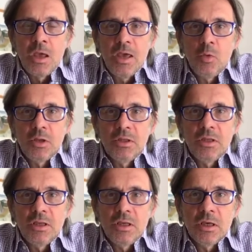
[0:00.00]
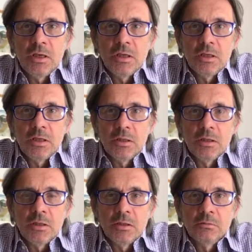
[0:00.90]
e quindi
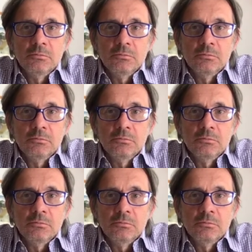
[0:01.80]
eh,